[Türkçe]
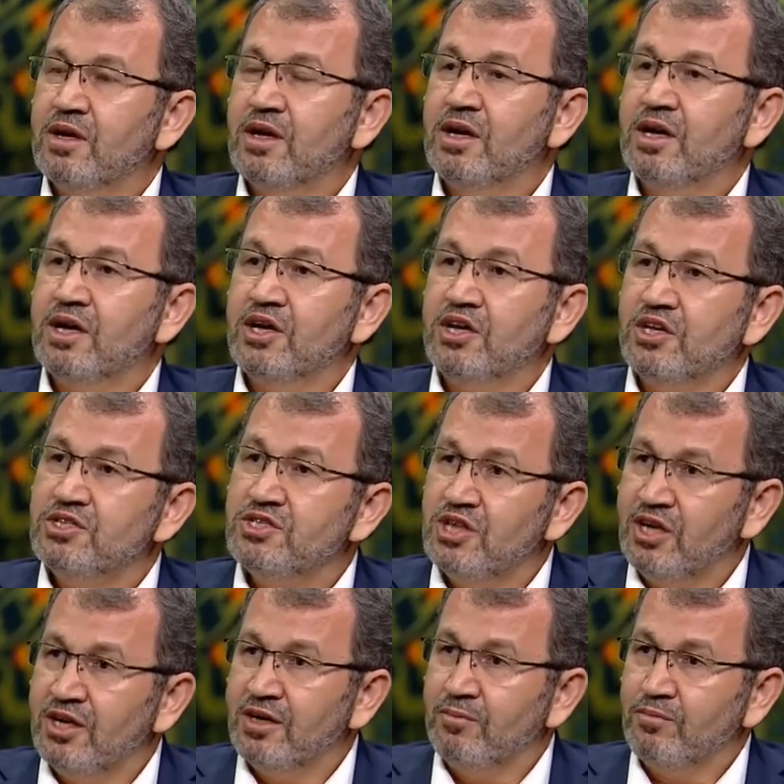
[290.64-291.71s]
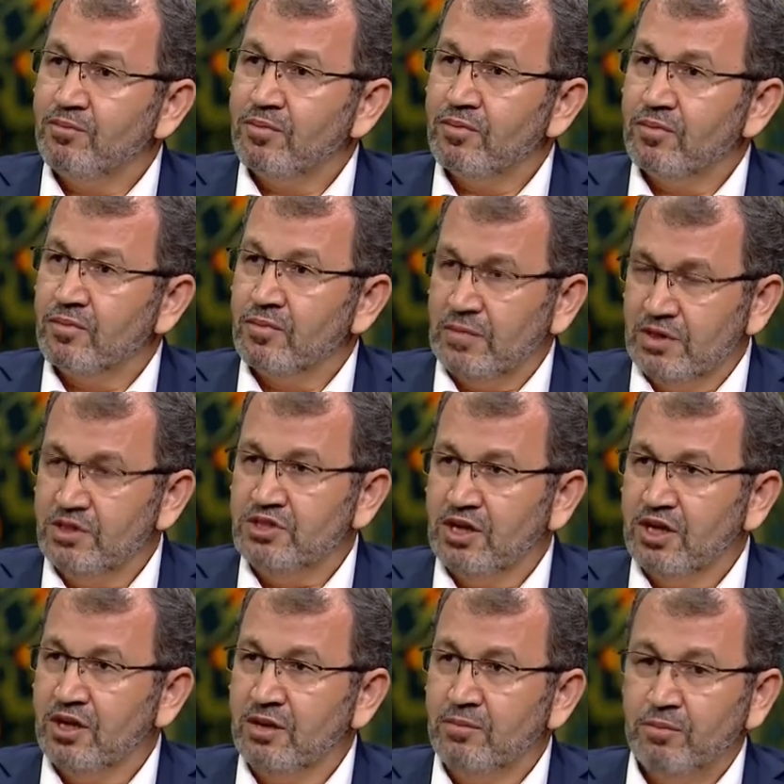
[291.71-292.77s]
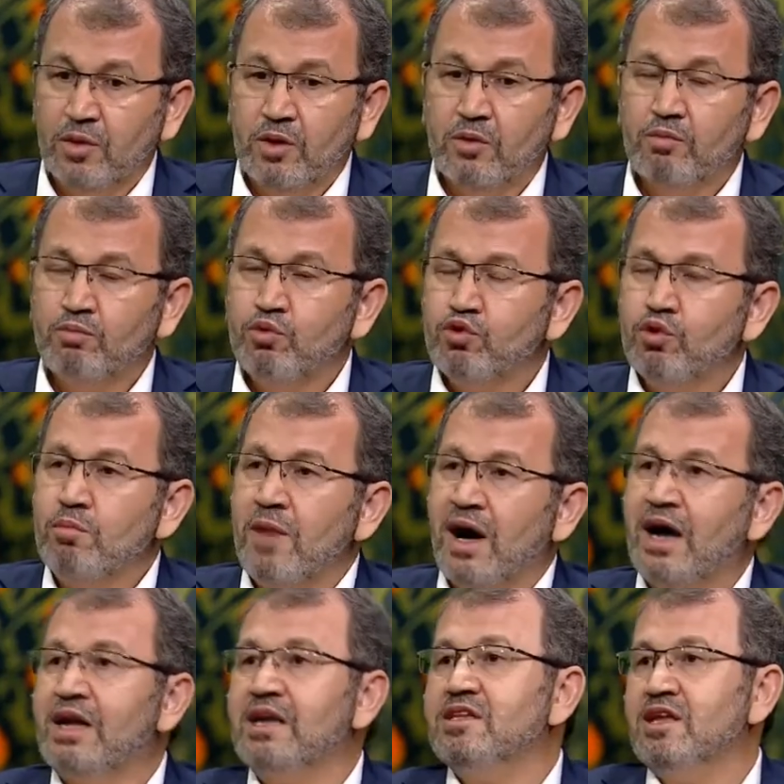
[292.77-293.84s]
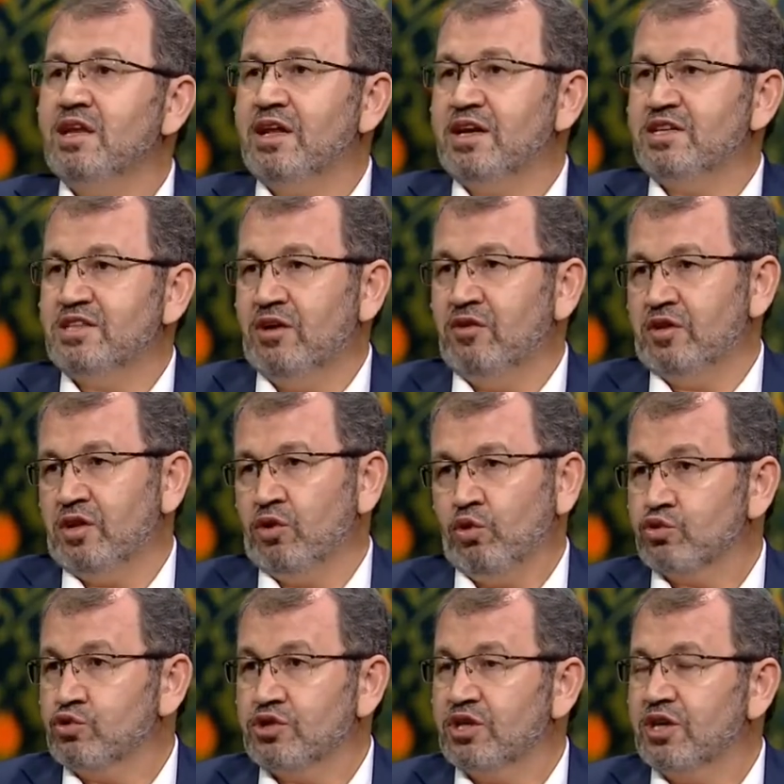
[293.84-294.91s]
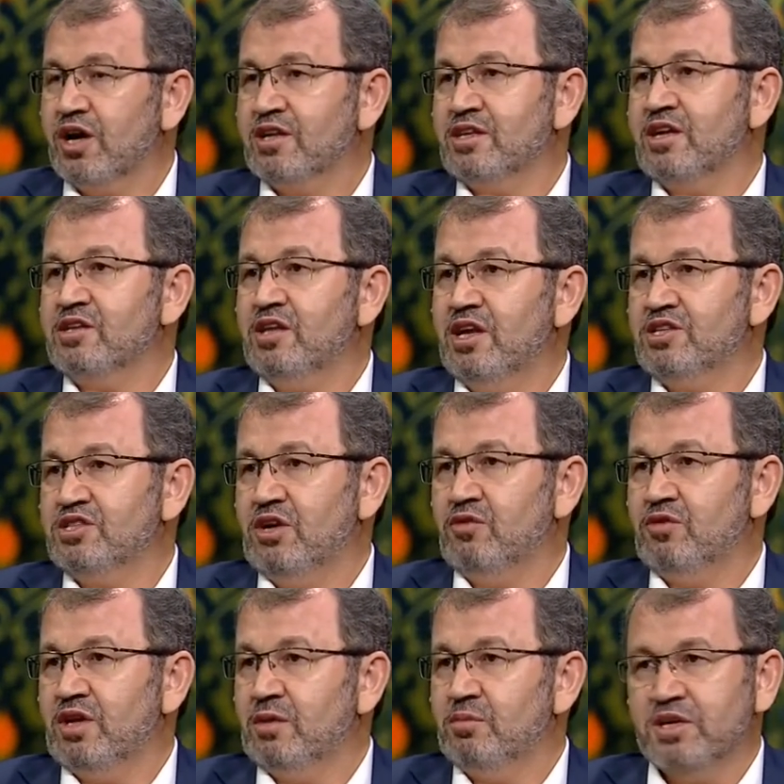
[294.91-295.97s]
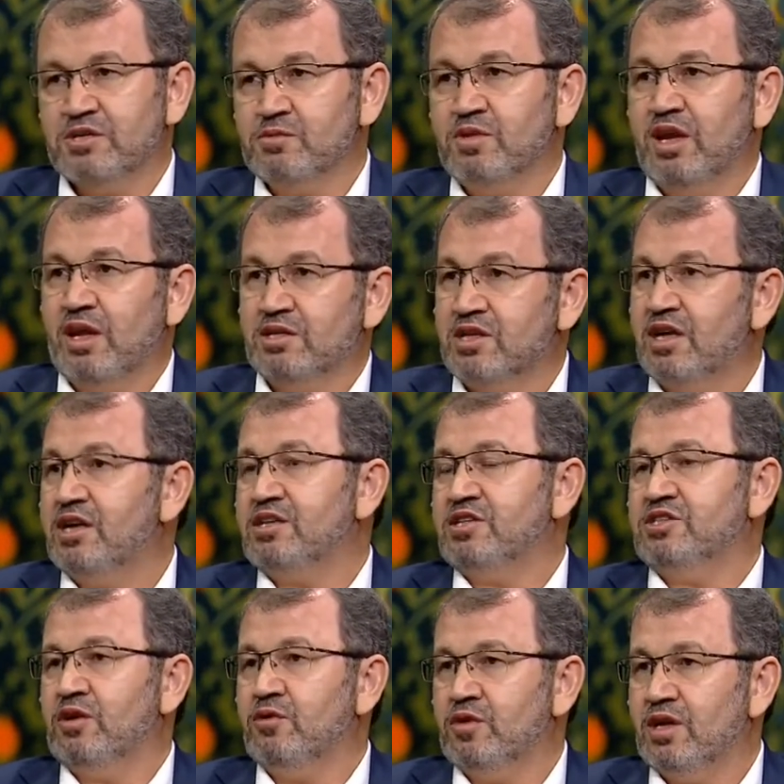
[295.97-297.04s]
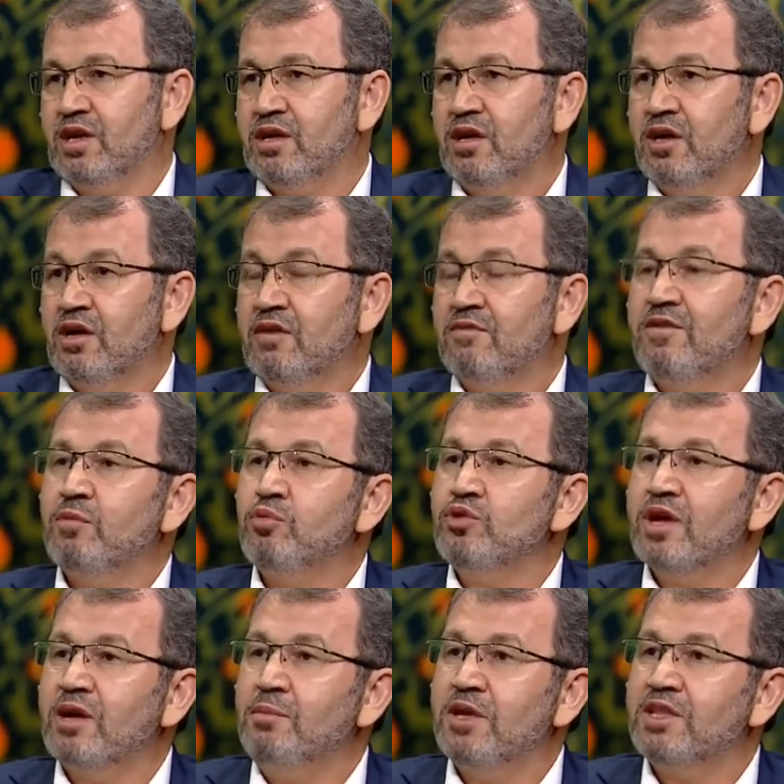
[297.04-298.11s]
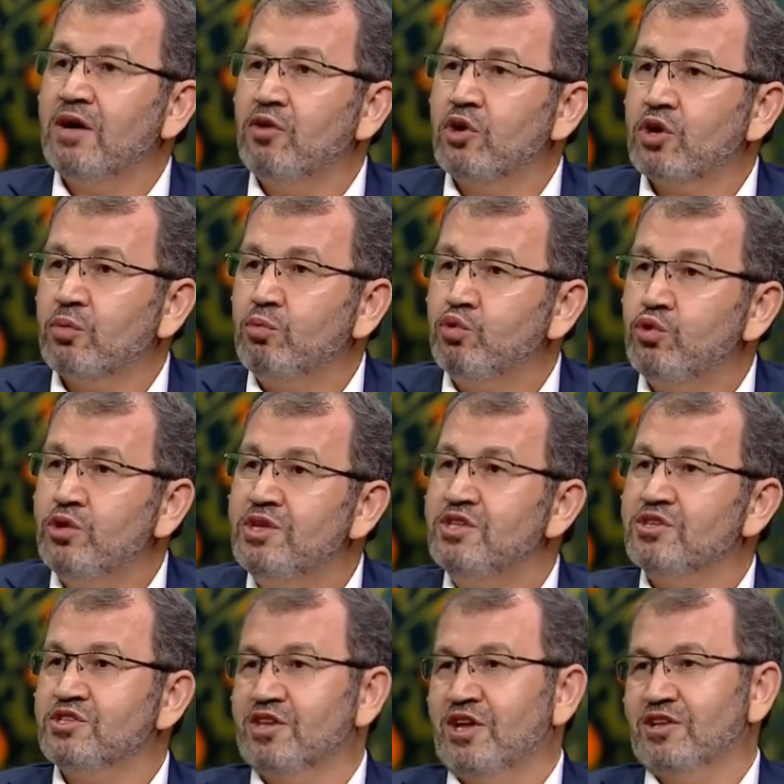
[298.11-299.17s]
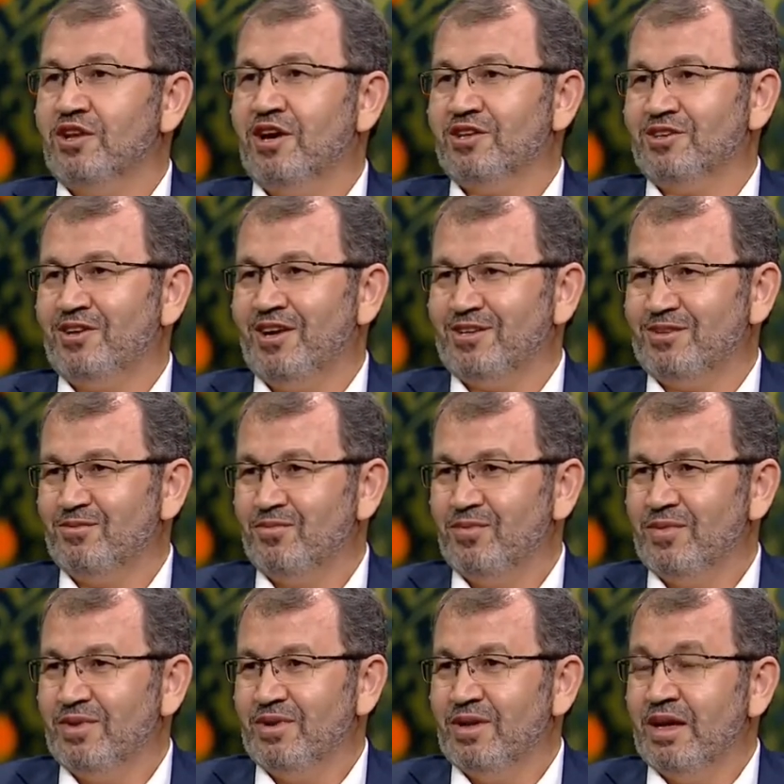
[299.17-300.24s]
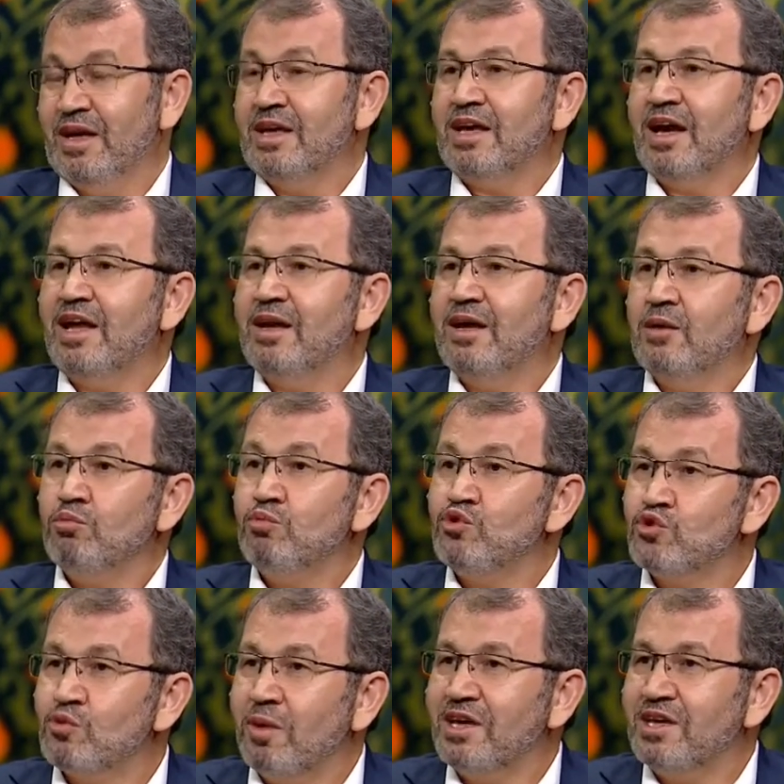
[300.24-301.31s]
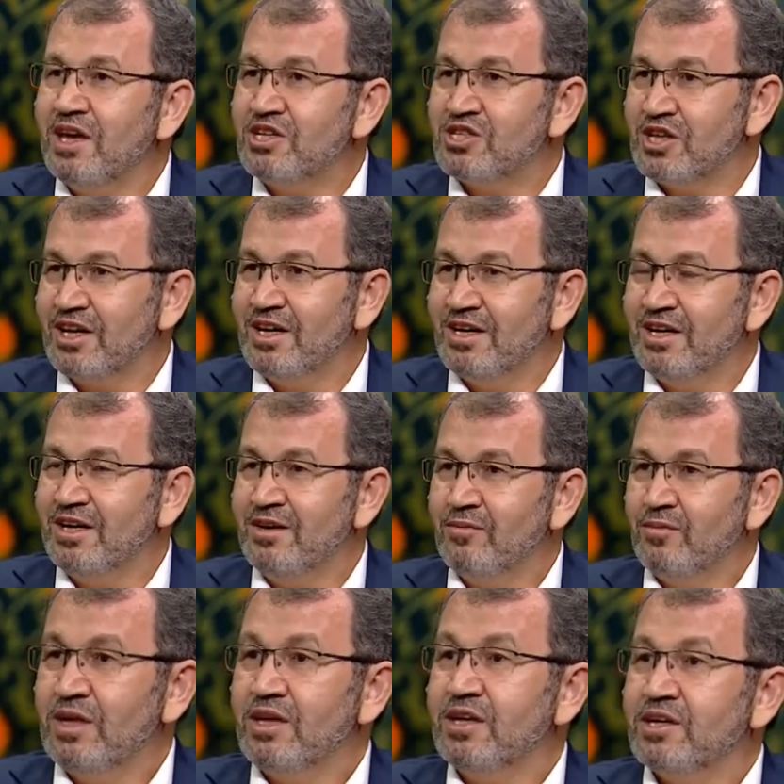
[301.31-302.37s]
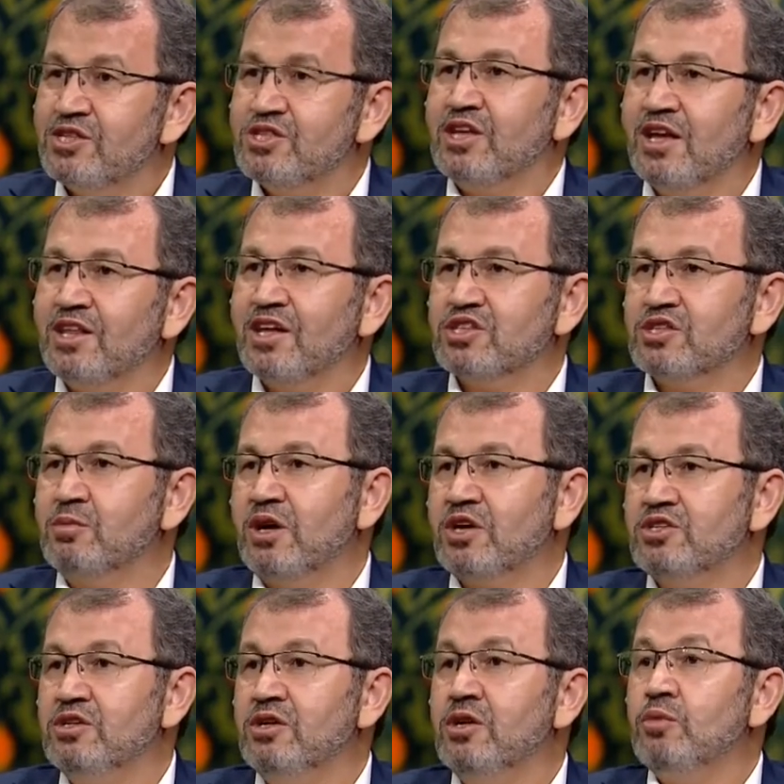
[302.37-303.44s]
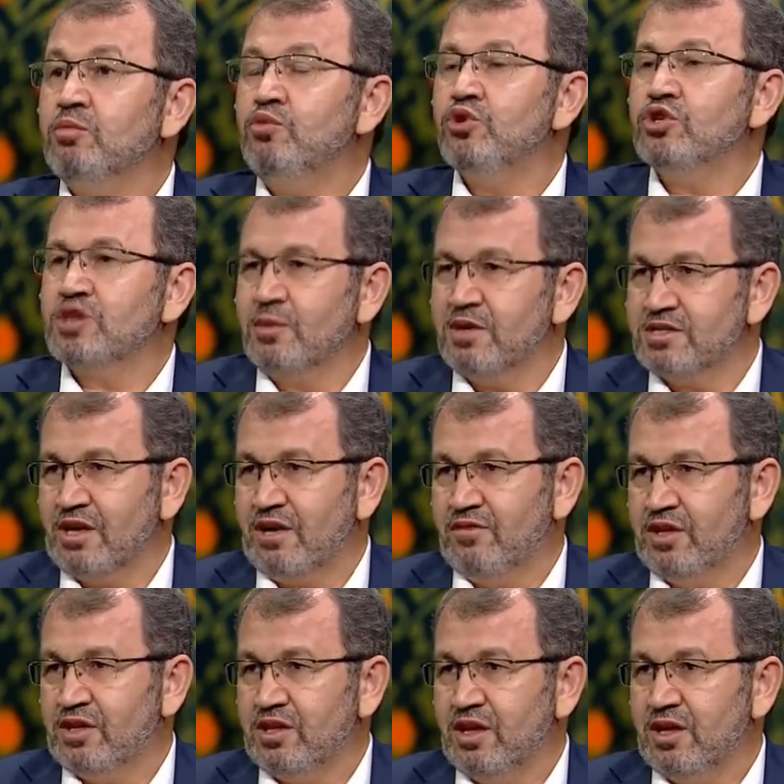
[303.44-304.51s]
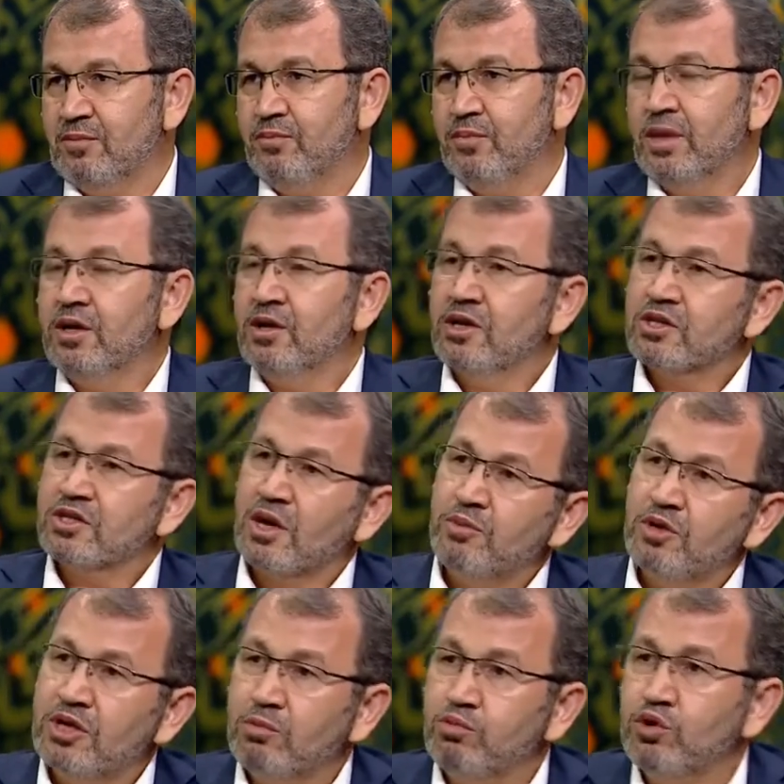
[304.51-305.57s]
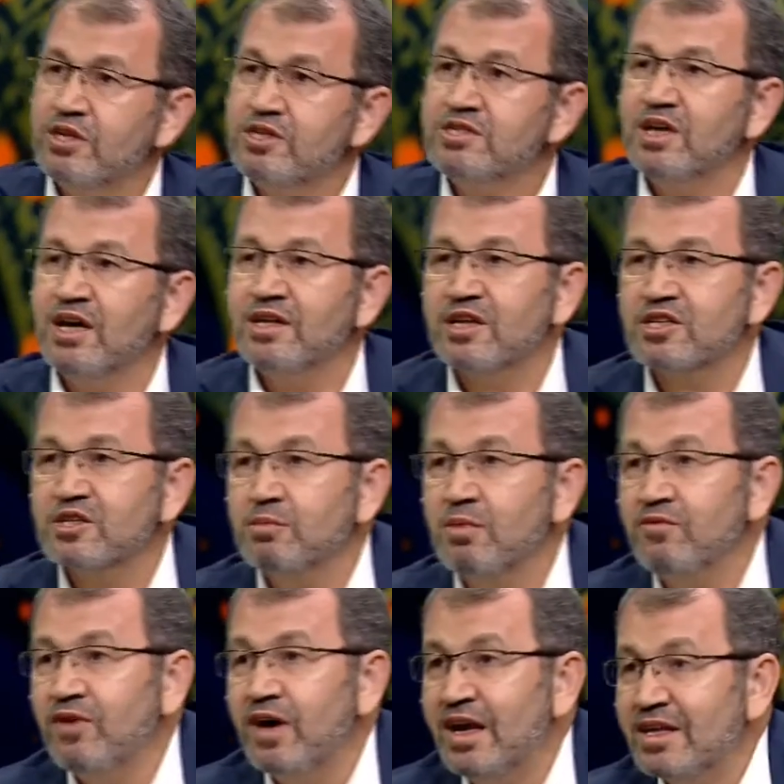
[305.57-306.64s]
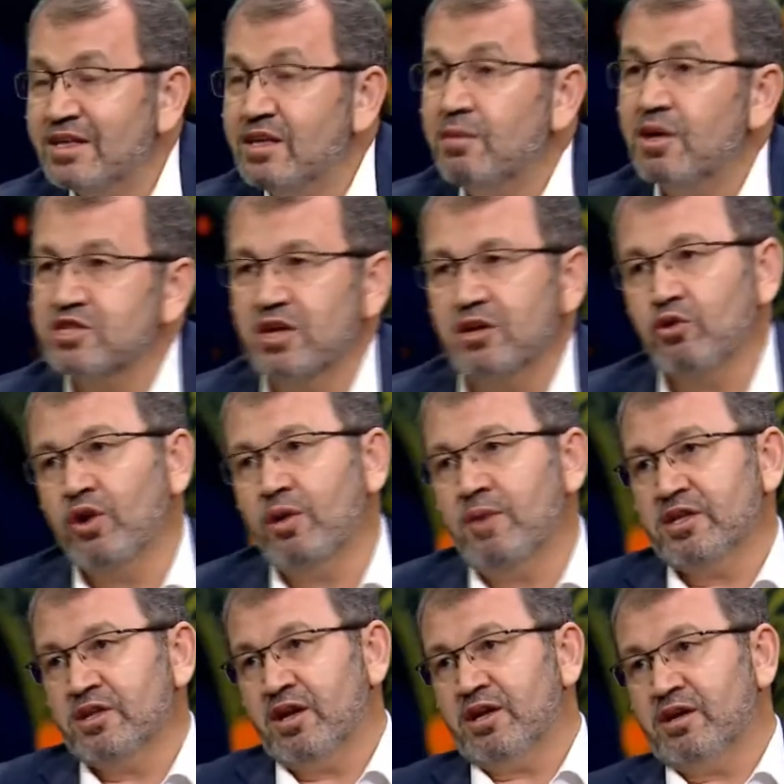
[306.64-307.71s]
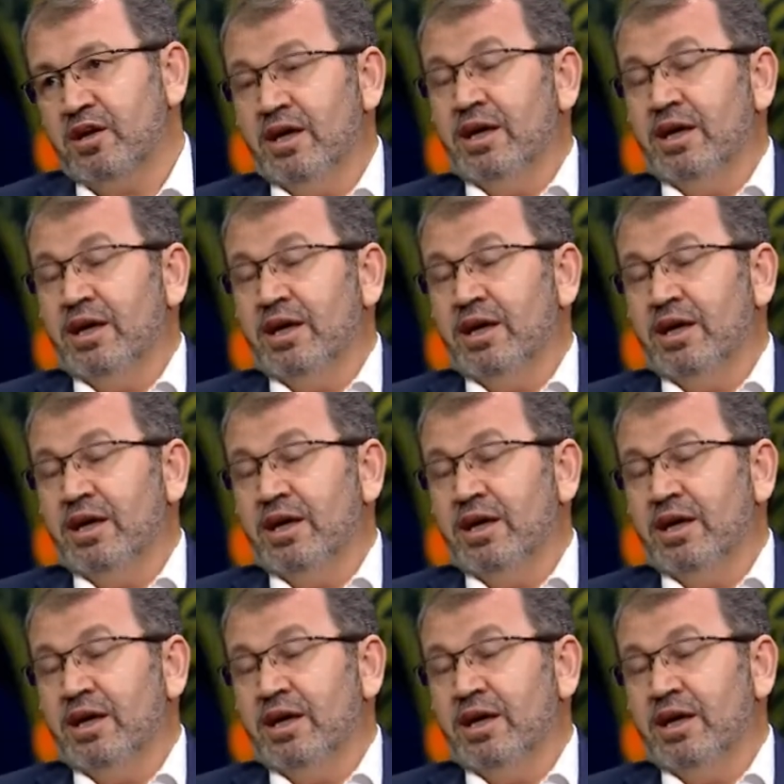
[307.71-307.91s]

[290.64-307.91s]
Ee, İncil'i İncil'i bütün mahalli dillere çevirdiler. 32 kadar dile çevirdiler. Bir kısmını lehçelere de çevirdiler. Ve bunları bedava olarak bütün Hindistan'a dağıttılar. Evet. Yani Müslüman gençlerini Hristiyanlaştırmak için büyük çaba sarf ettiler. Hı Tabii ki bu Hristiyanlaştırma faaliyetinde başarılı olamadılar.